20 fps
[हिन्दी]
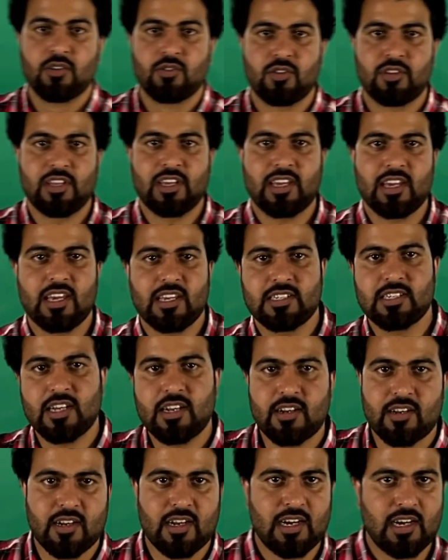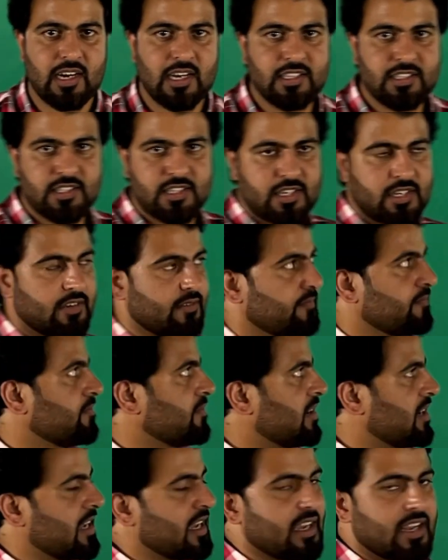तो देखिए सर आज
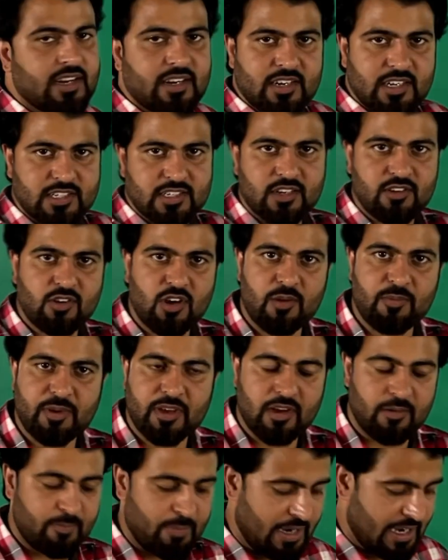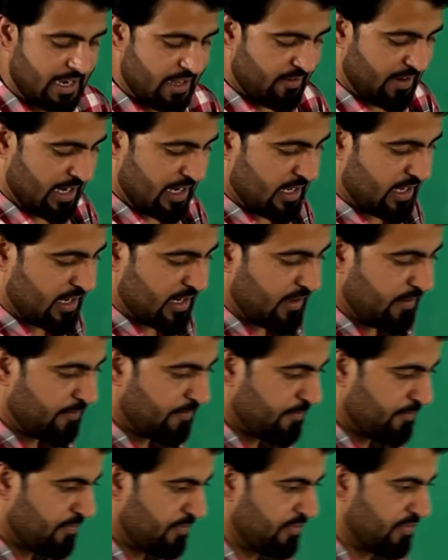एक इंटरेस्टिंग टॉपिक हम पढ़ने वाले हैं
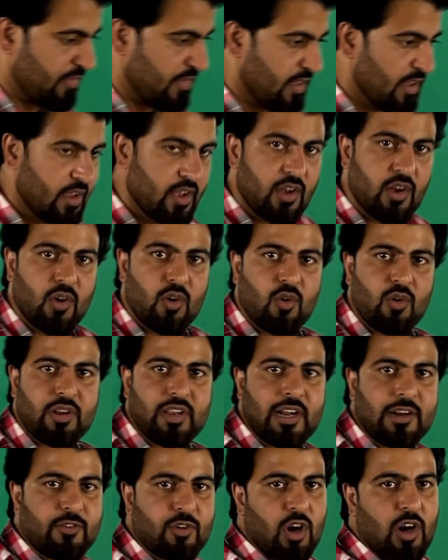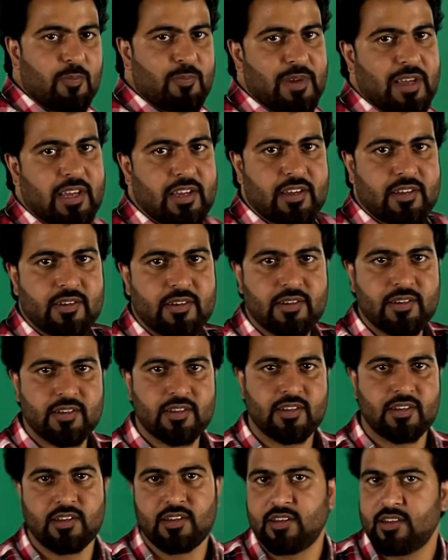और ये टॉपिक
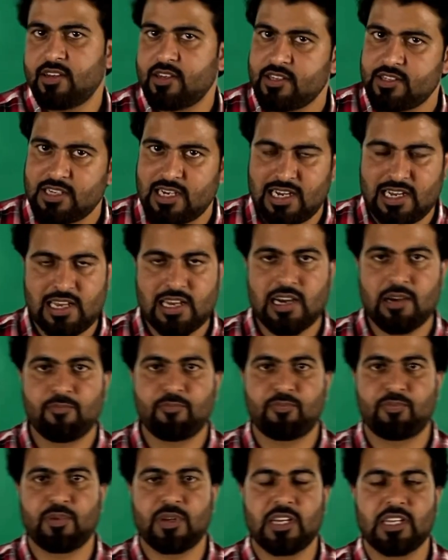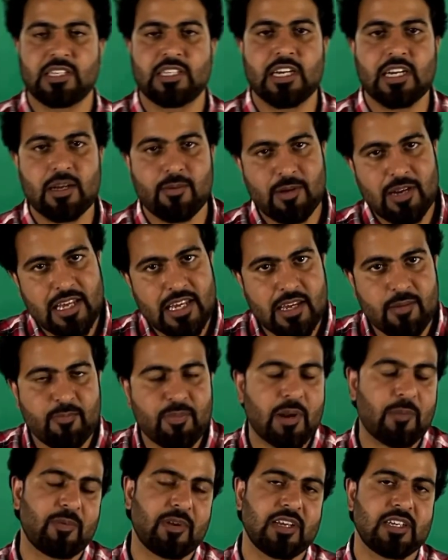चाहे आप जे डबल ई की
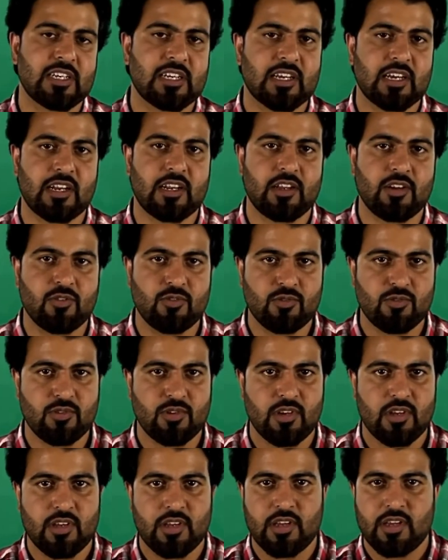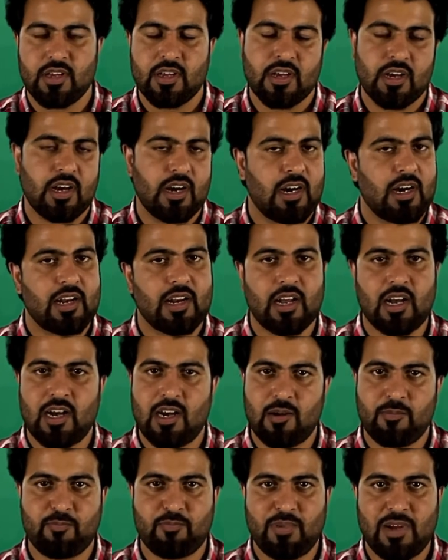प्रिपरेशन कर रहे हो और
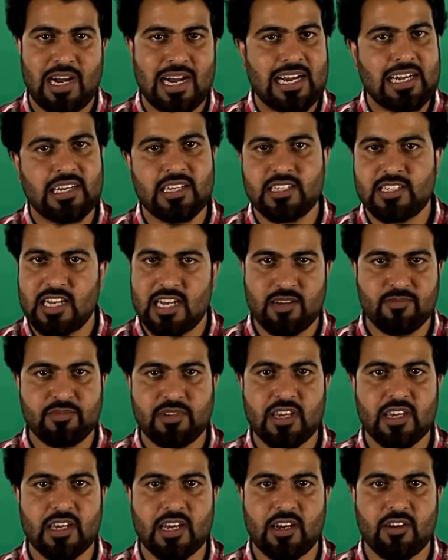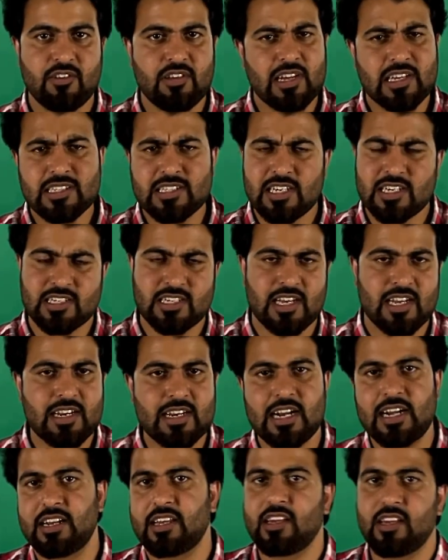आप आई टी जैम की कर रहे हो या सी एस आर
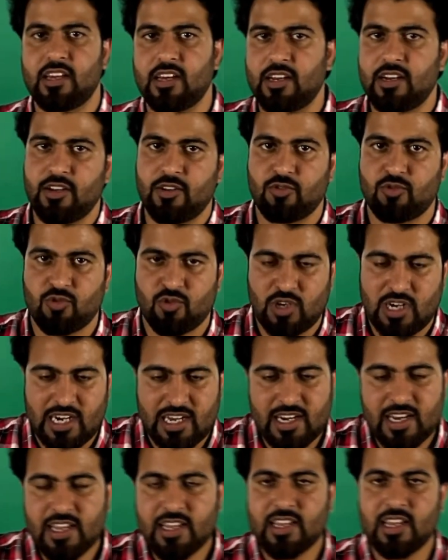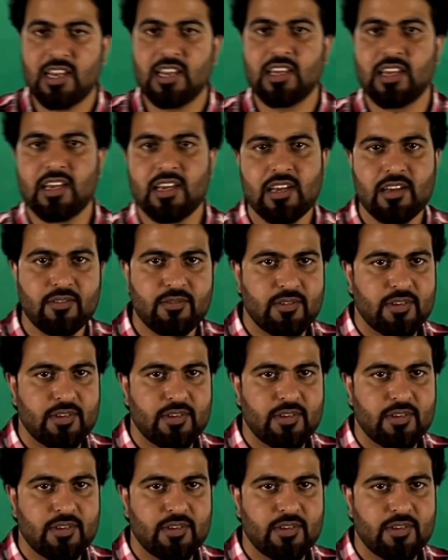नेट की कर रहे हो तो हर एक के लिए